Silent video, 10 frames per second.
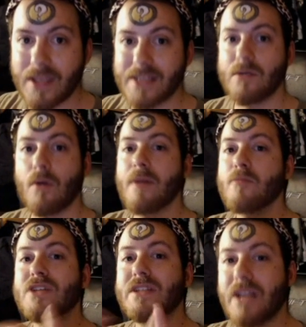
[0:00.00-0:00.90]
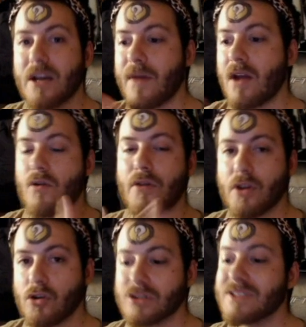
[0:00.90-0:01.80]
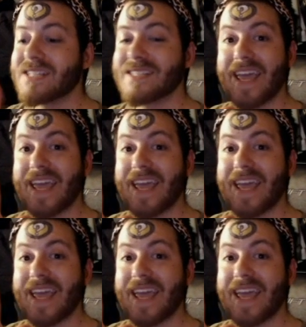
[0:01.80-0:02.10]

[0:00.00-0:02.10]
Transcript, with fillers: Y así volveremos a tener mano, a hacer cositas.